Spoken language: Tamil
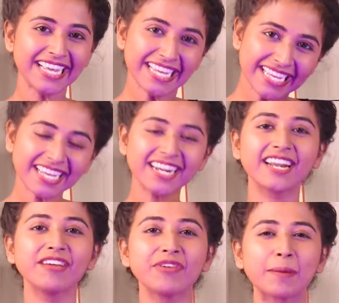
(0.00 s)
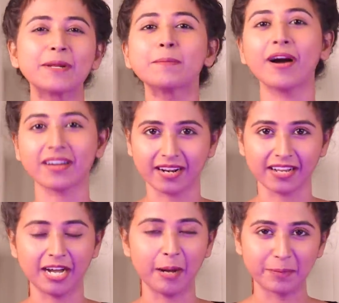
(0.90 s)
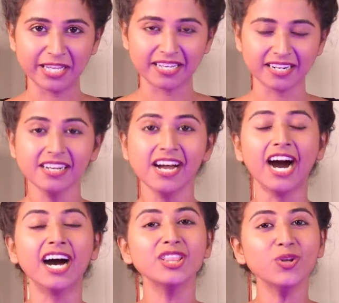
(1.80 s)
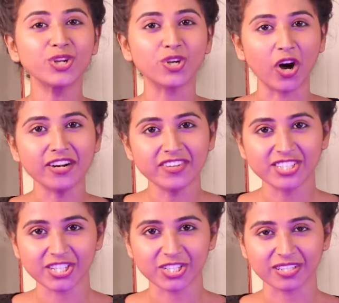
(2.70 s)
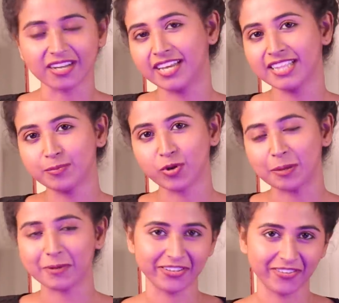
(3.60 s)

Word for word: இங்கே இருக்கிற லைஃப்பை எப்படி பார்க்குறாங்க அப்படிங்கிற அந்த ஒரு கான்வர்சேஷன் தான் இந்த புக்கில்